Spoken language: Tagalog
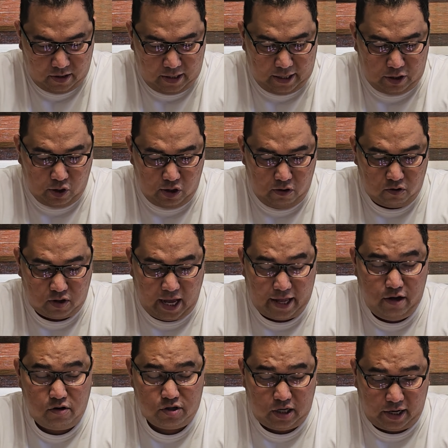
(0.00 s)
Dito na ho
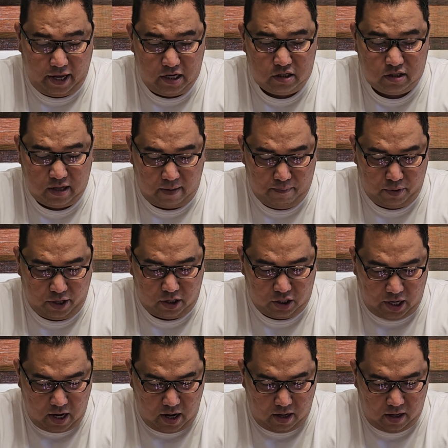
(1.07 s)
tayo sa race number
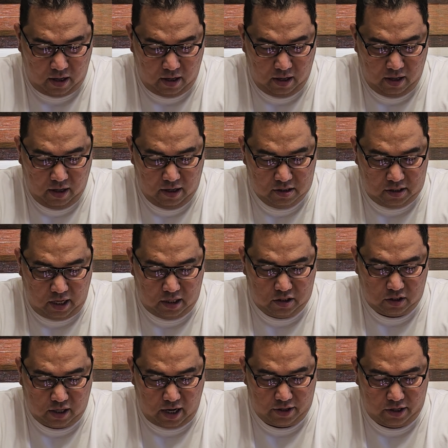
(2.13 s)
3.
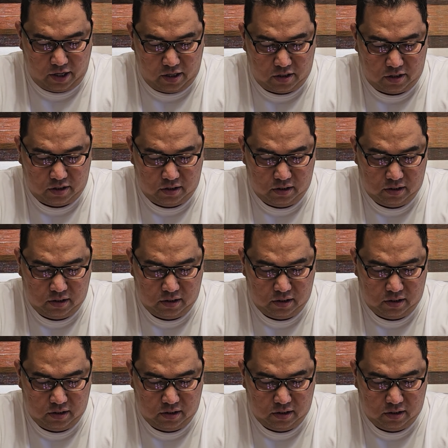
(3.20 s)
Six runners,